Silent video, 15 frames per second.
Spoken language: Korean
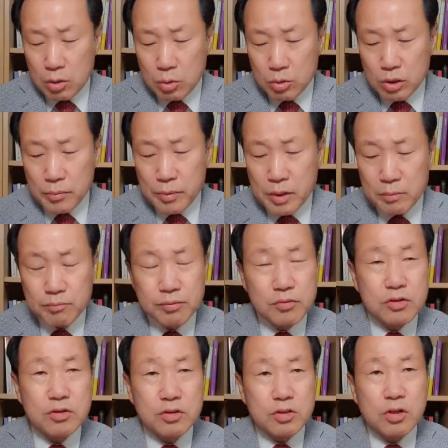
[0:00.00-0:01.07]
그 다음에
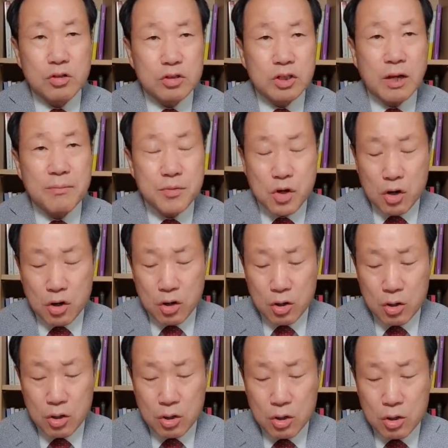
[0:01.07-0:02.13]
북극성 3형
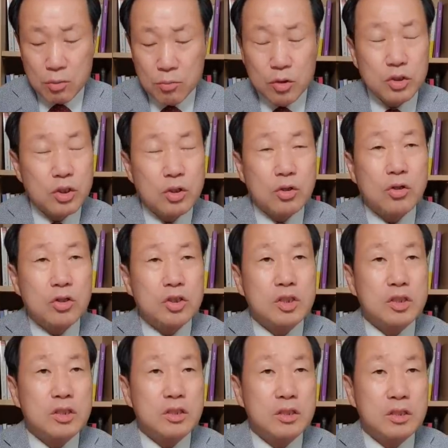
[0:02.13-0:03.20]
뭐 이런
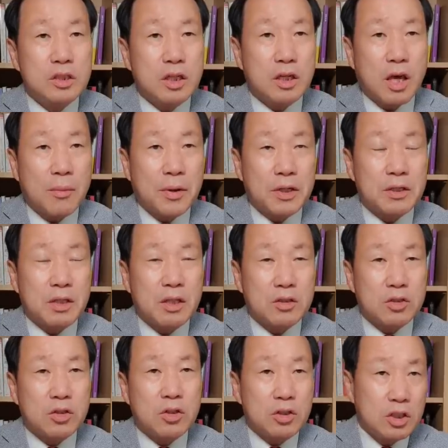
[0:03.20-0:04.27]
것이 이제 개발이
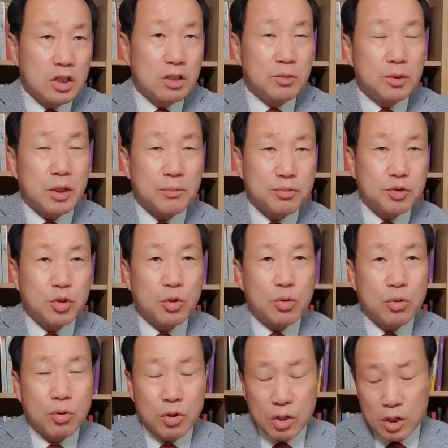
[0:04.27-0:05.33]
돼서 이름을 다
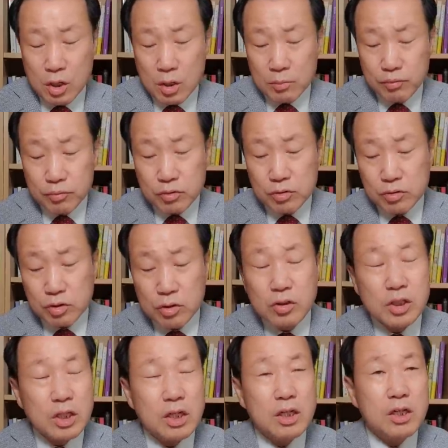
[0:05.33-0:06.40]
붙였고
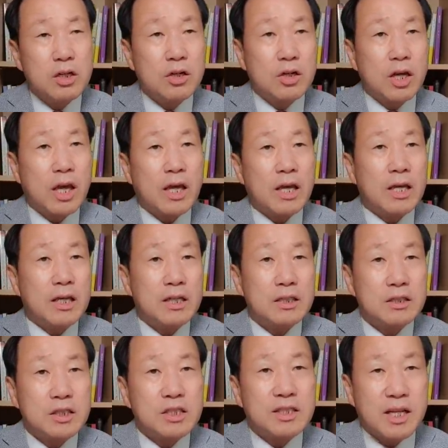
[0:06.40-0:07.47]
북극성 1형의
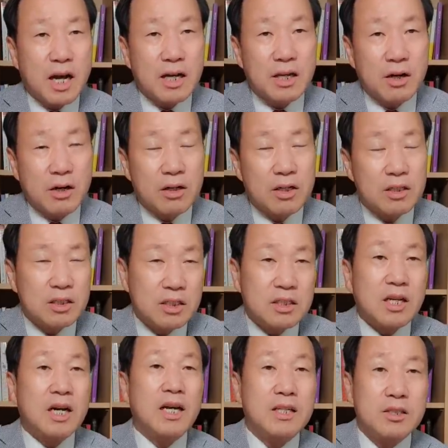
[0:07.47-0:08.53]
지상형,
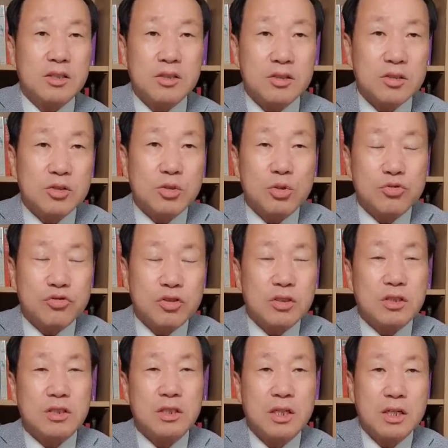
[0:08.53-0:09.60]
지상에서 쏠 수
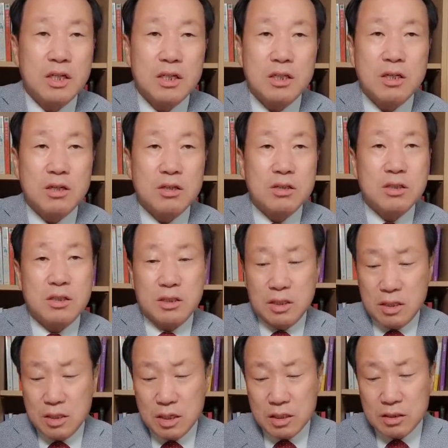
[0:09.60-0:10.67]
있는 그런
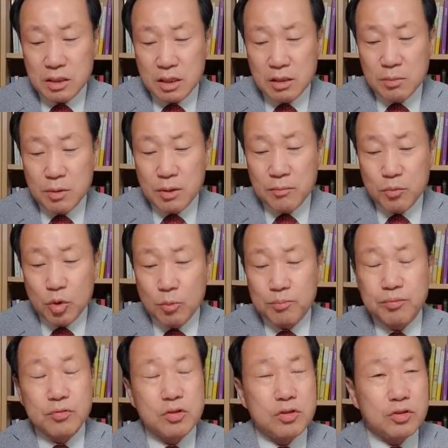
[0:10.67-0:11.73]
SLBM도
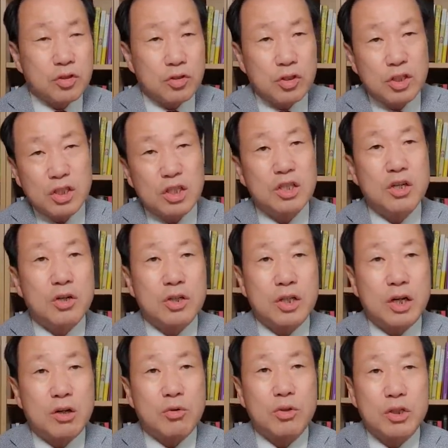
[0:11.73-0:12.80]
북극성
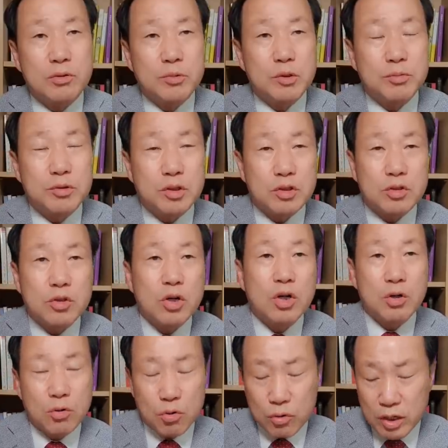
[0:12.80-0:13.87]
2형이라고 이름을 붙여서
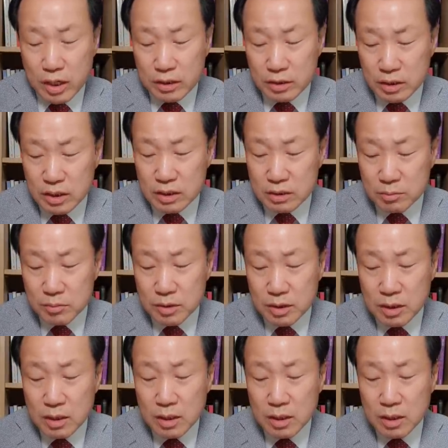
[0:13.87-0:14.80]
공개한 적이 있습니다.